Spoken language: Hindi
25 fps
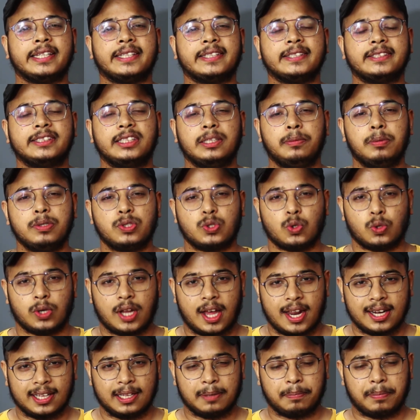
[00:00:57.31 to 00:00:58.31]
किसी भी
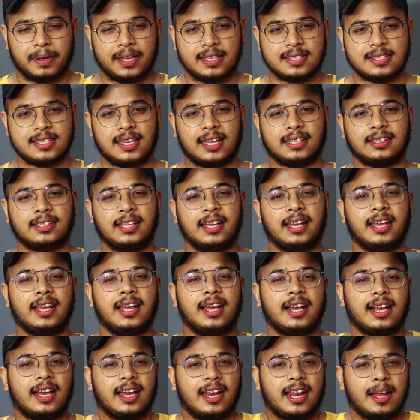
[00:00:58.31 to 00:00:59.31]
सोनार के पास जाते
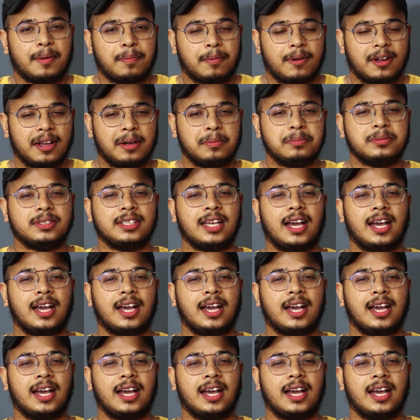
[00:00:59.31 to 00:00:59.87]
हैं अगर आप कम